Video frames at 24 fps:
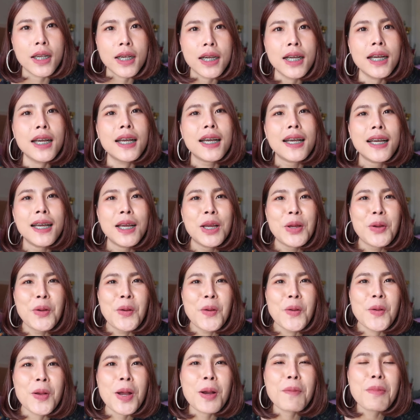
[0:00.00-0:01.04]
เยอะ
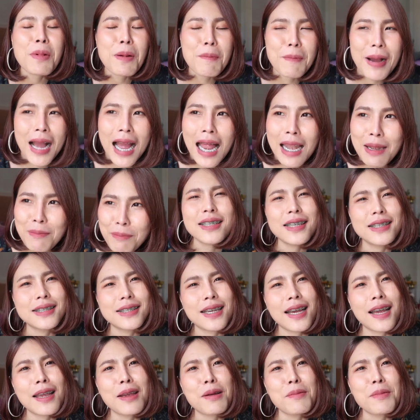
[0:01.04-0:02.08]
ก็ประมาณเสีย
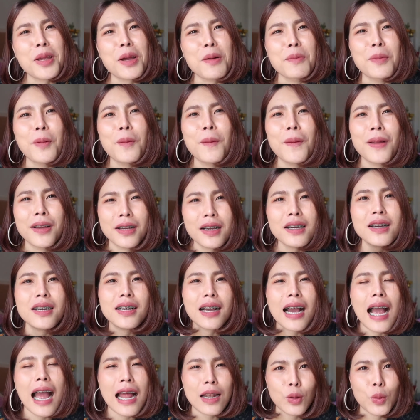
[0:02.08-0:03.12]
ใจอะไม่อยากพูดเลยก็คื
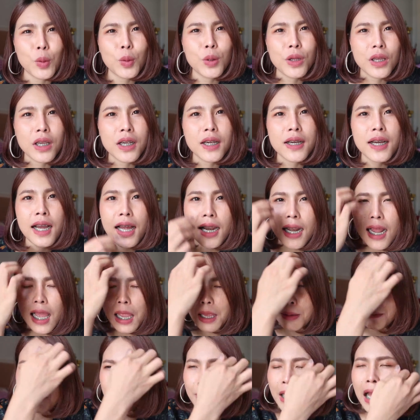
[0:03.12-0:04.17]
อขาดทุนเยอะอะ
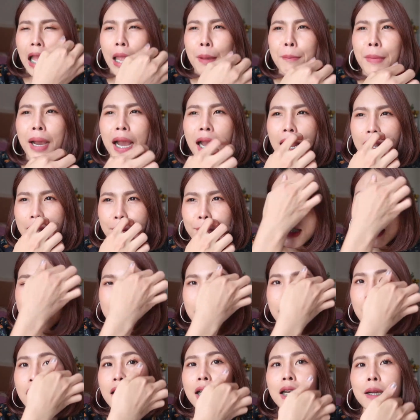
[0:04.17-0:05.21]
หลายบาท
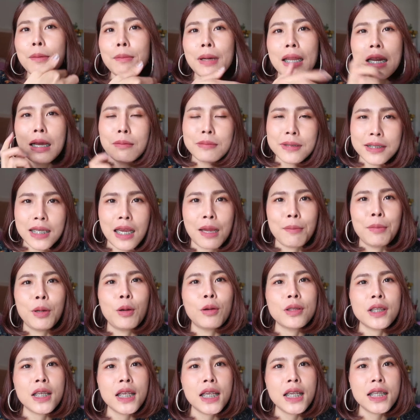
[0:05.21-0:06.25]
ที่เริ่มมาทำสายบิ
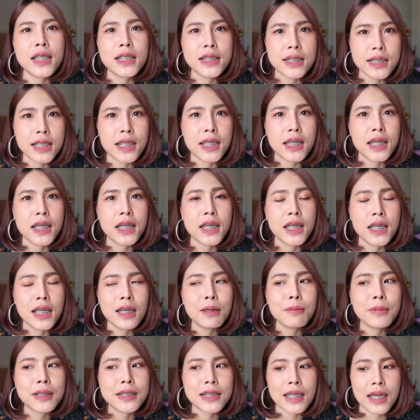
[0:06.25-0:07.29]
วตี้จริงๆก็คือ
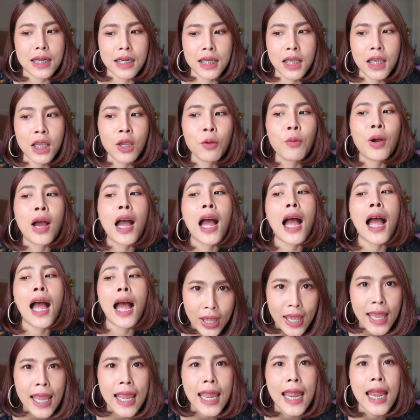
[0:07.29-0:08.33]
เริ่มมาจากที่ว่า
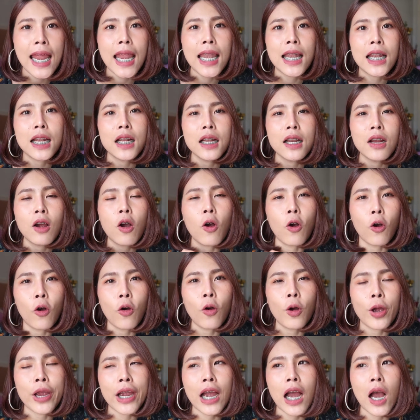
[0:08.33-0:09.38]
แบรนด์ของอ
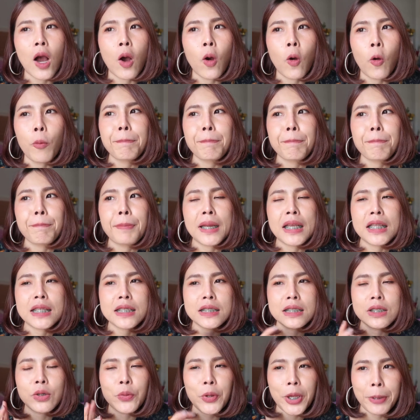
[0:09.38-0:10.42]
อยเขาไป
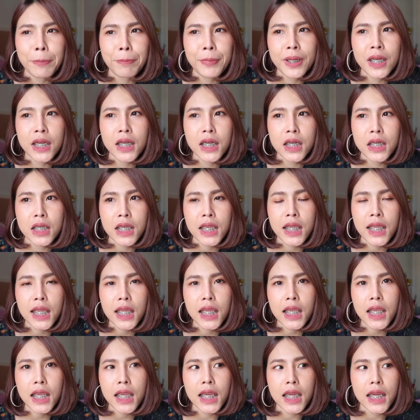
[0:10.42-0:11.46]
เจอเว็บหนึ่ง
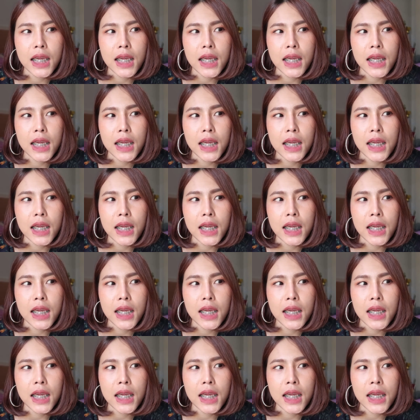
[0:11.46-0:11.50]
ที่